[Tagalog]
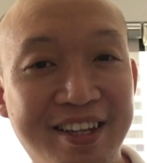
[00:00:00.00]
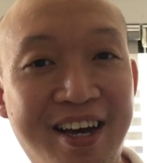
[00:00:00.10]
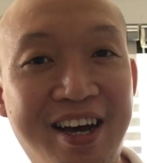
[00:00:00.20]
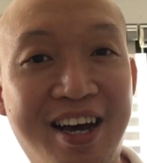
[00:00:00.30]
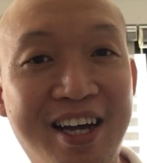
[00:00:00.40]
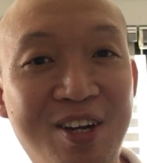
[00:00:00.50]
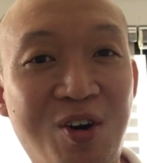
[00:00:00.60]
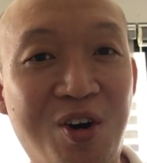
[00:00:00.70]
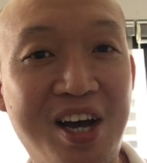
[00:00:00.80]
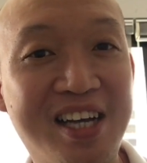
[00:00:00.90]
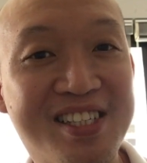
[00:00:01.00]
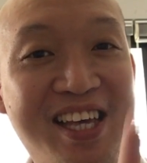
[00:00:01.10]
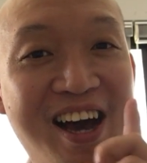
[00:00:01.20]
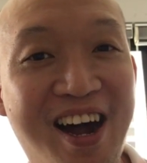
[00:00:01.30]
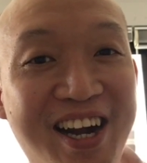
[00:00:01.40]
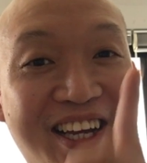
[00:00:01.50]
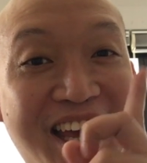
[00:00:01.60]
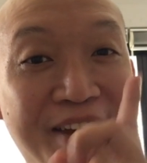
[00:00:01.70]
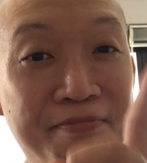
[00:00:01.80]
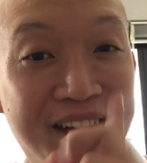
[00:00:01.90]
Nakakaloka. Si
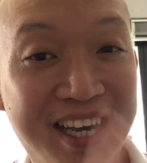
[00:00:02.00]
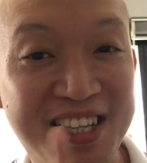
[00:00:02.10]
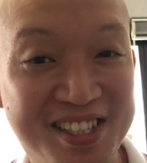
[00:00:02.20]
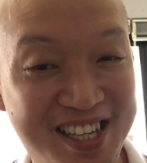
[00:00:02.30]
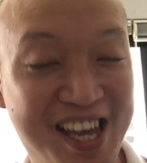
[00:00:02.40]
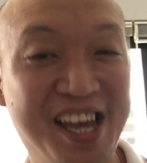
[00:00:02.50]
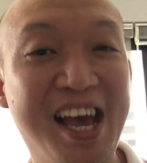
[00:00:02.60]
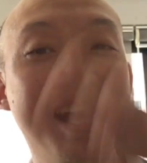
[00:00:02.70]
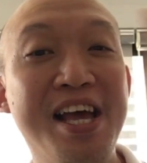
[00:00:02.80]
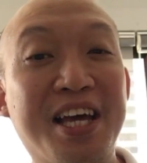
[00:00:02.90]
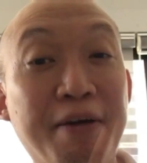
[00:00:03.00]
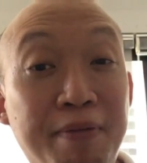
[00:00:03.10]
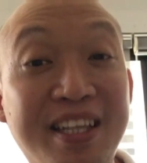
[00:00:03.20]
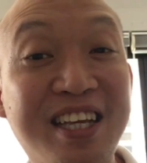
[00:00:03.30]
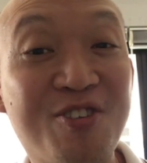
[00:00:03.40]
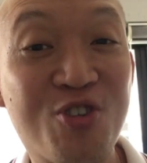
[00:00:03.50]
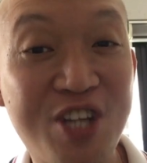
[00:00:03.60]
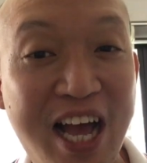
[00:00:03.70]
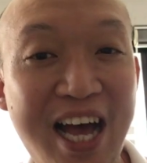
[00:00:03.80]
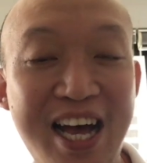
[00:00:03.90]
RK Bagatsing, kapatid
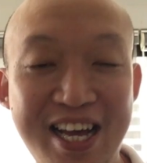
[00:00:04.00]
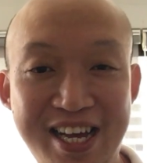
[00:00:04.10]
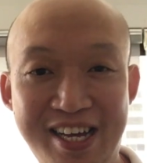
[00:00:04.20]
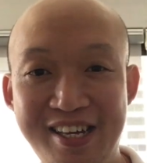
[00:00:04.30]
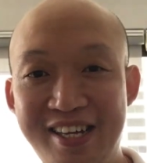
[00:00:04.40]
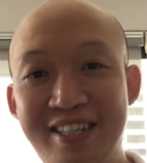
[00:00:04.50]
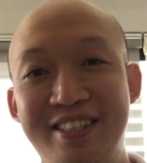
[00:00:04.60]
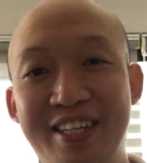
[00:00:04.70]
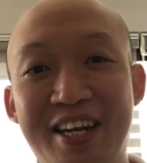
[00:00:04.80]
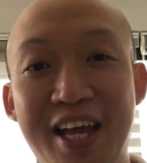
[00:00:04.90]
siya ni